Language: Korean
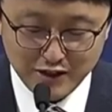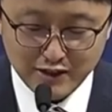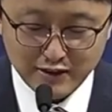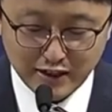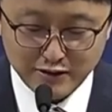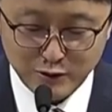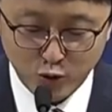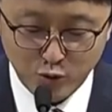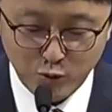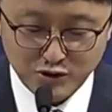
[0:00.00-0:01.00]
나를
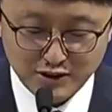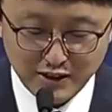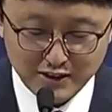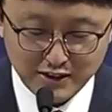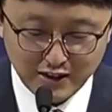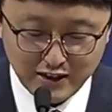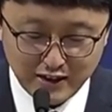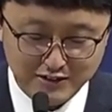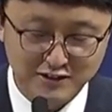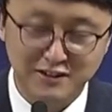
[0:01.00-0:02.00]
돌보시나이까
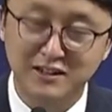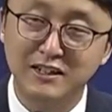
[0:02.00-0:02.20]
하니